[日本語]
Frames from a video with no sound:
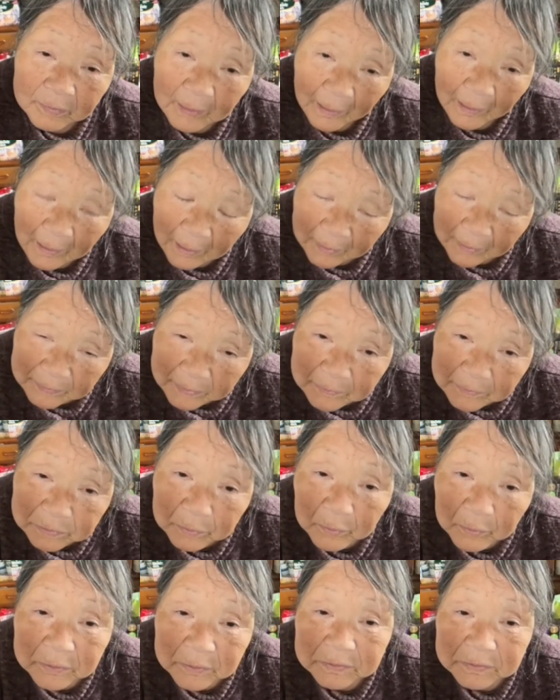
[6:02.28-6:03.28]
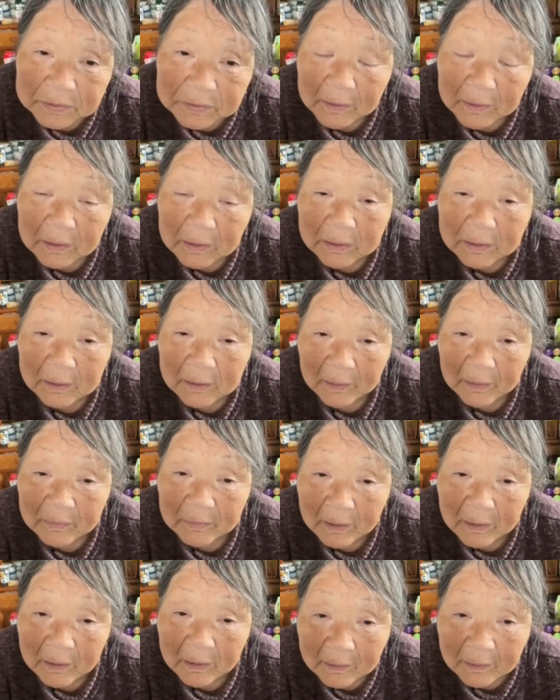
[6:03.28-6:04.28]
なんでそういう起点聞
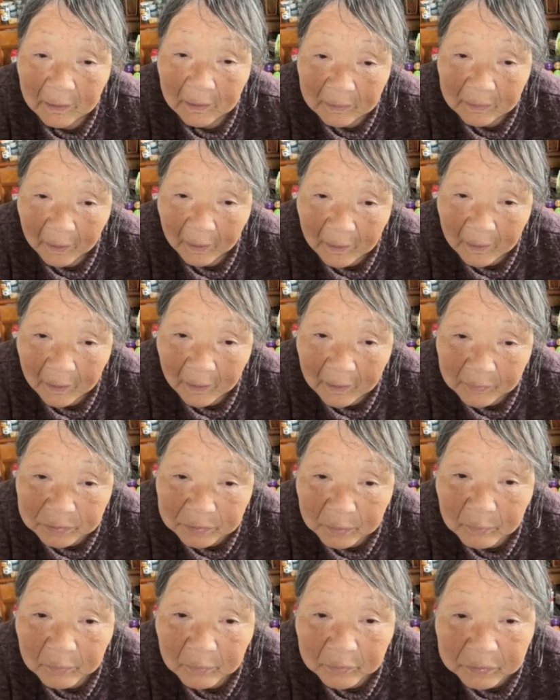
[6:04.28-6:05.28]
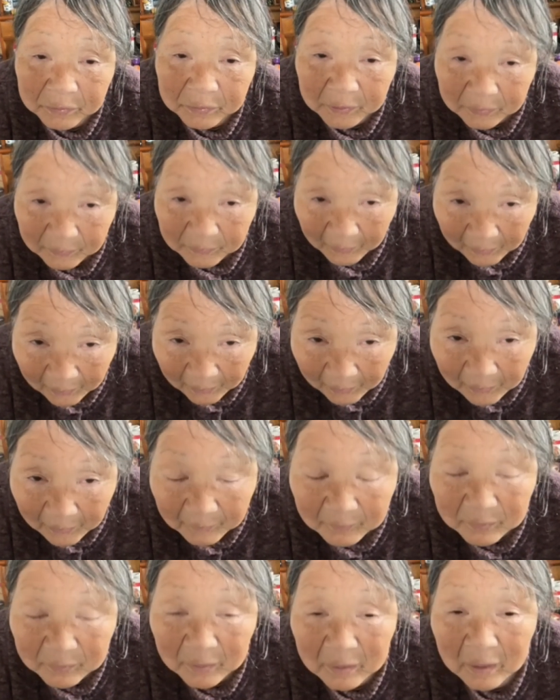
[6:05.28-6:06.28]
かないんかなと思って
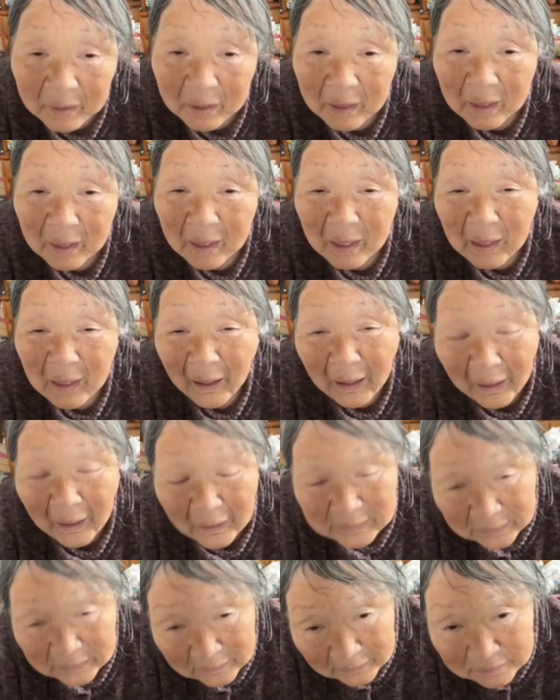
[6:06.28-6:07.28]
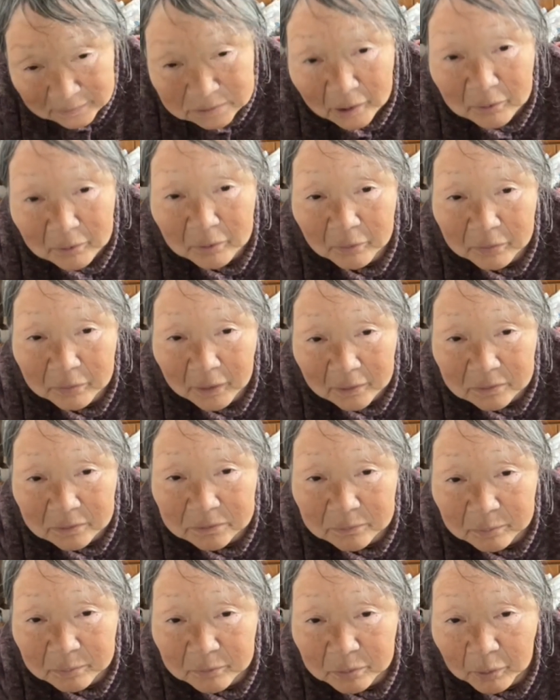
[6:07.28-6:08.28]
ね。呆れちゃうよ
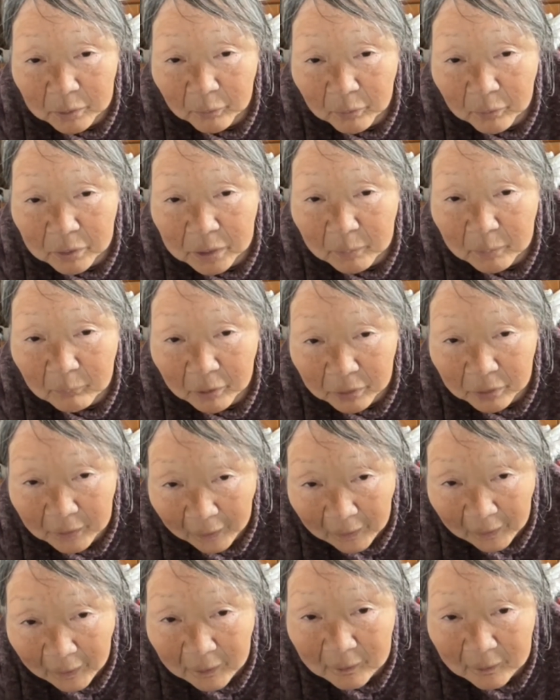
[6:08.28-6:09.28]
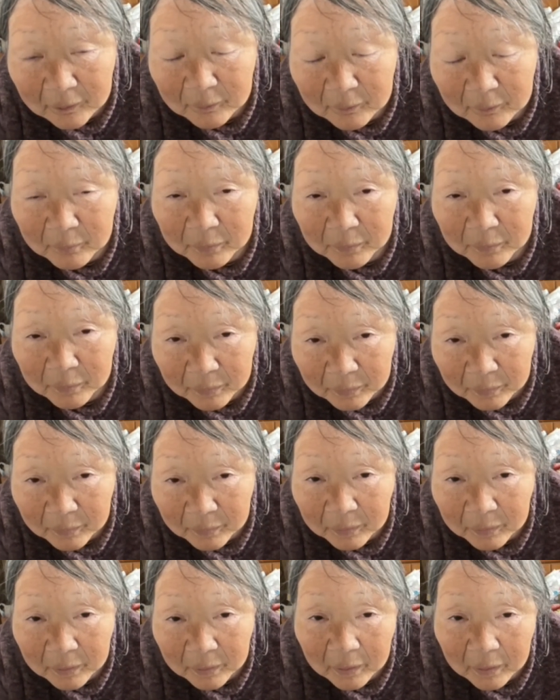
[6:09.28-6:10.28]
ね、自分の子でもね。う
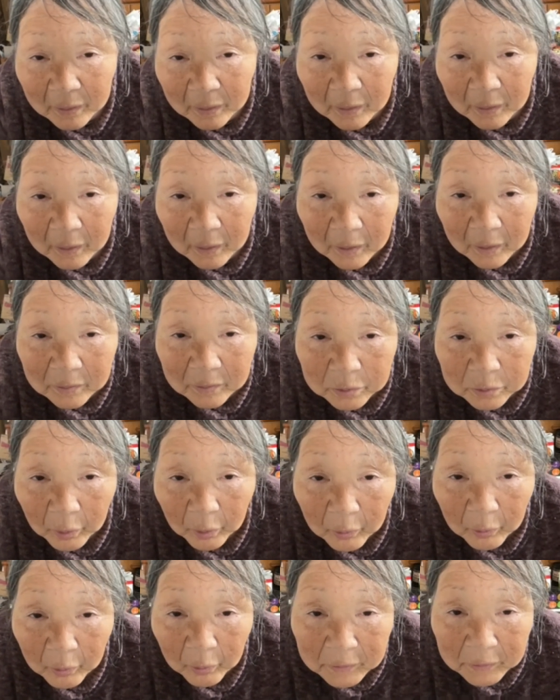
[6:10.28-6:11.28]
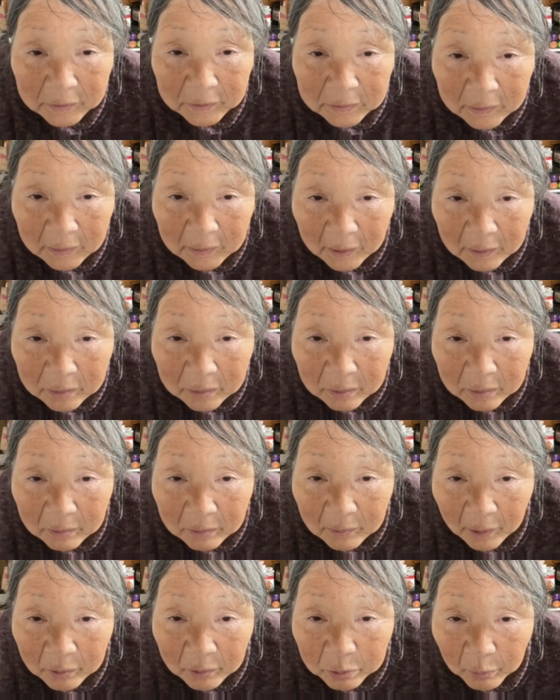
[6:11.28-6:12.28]
ん。賞味期
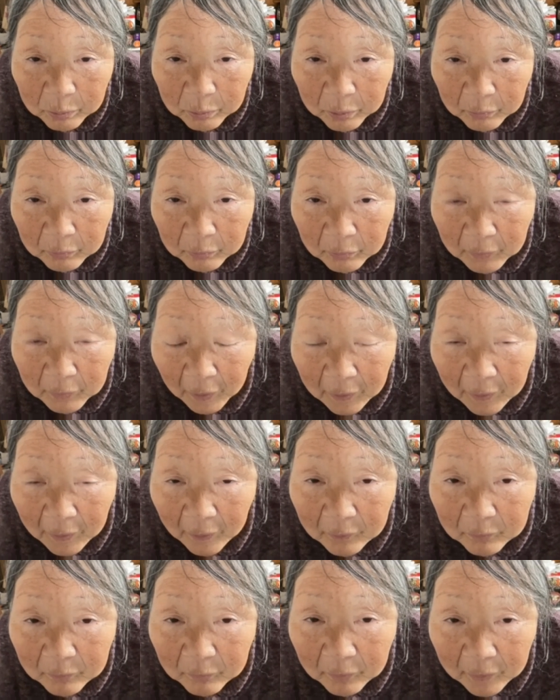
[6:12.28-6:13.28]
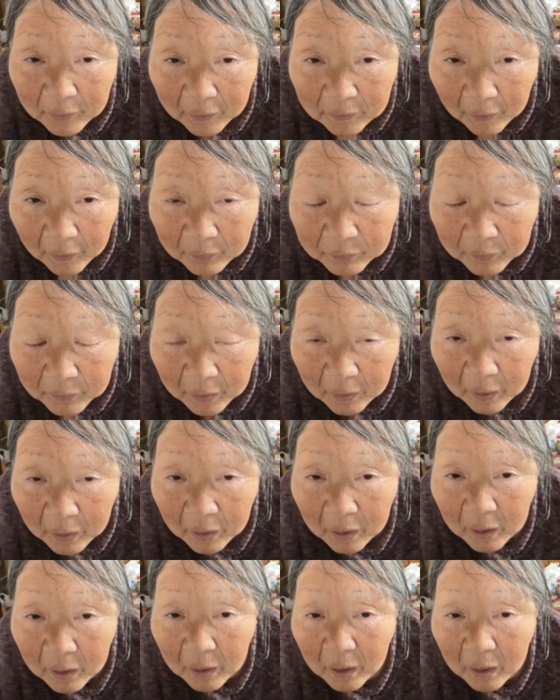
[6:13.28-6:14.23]
限はどのくらいあるんかなって。